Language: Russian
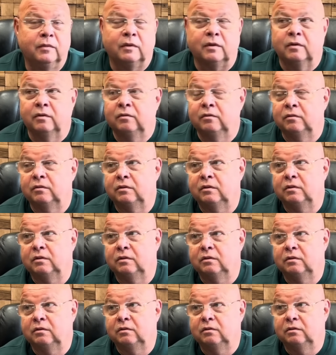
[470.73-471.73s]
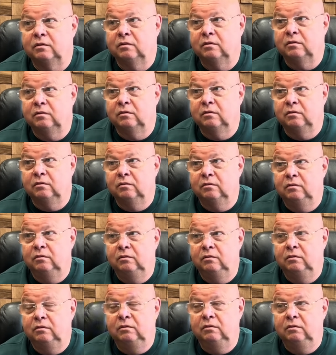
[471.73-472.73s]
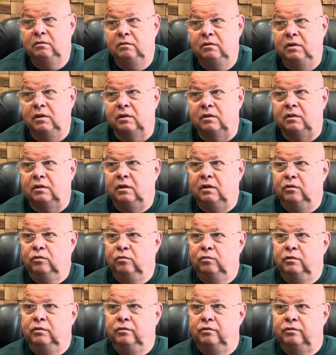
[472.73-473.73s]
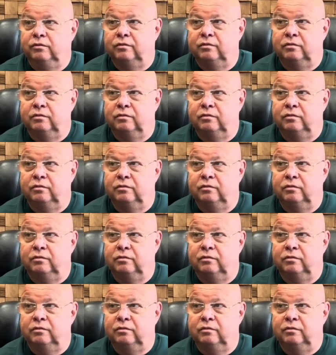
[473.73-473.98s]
Вот, э, ну нет, я думаю,